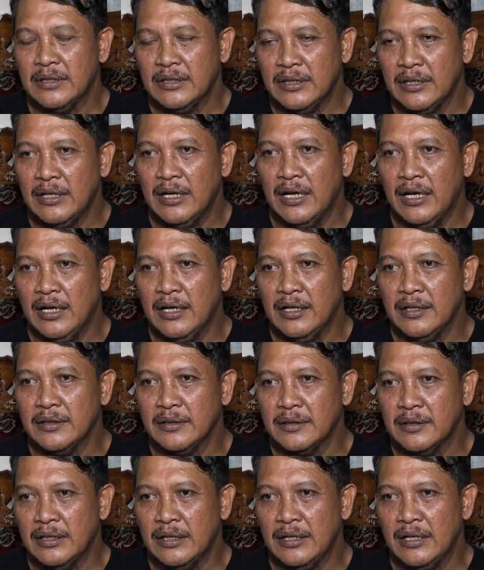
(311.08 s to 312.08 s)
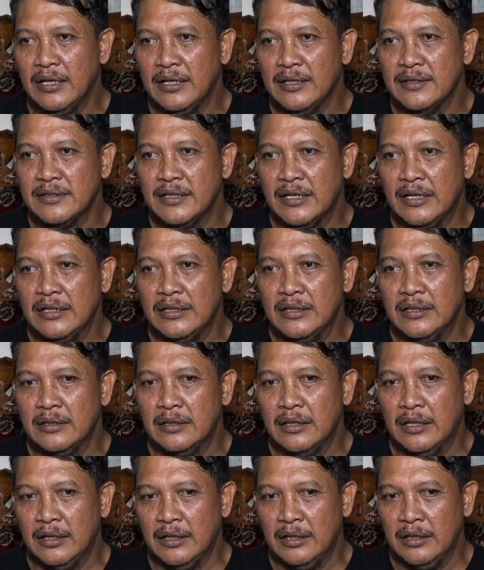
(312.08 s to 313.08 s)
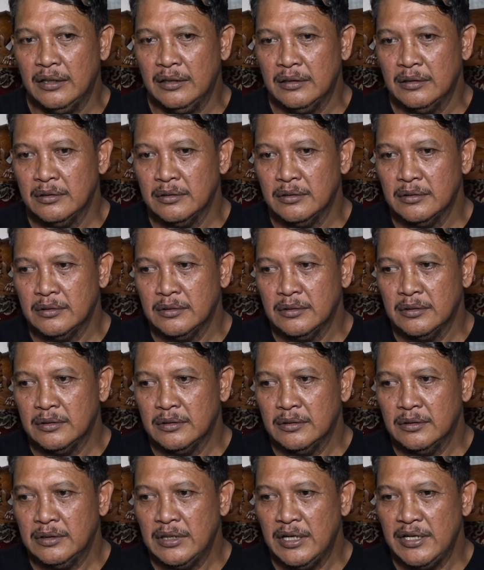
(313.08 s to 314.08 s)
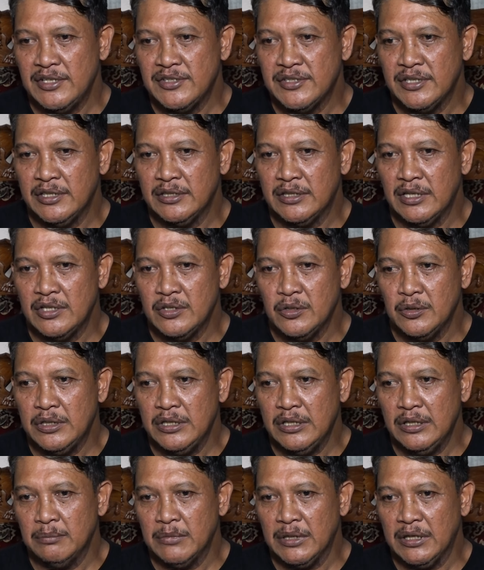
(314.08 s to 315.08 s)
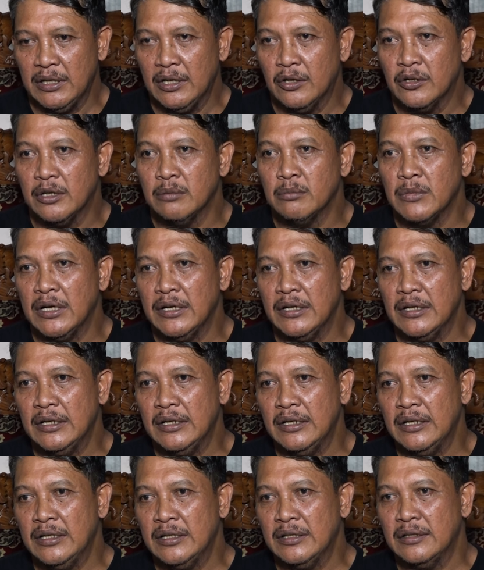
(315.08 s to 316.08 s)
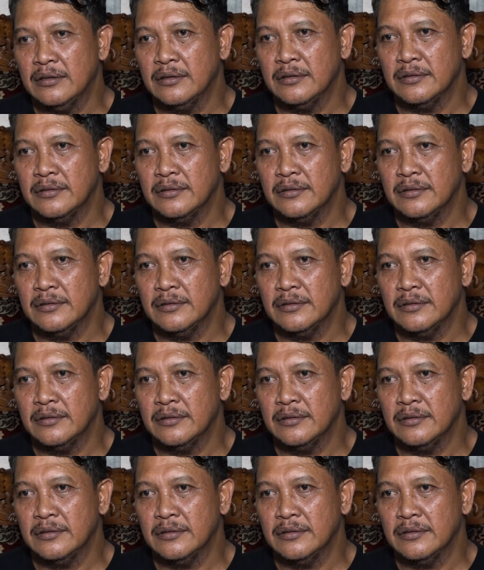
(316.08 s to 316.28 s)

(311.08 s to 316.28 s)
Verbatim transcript: kehilangan kehilangan sekali karena dari cerita Jody mereka orang baik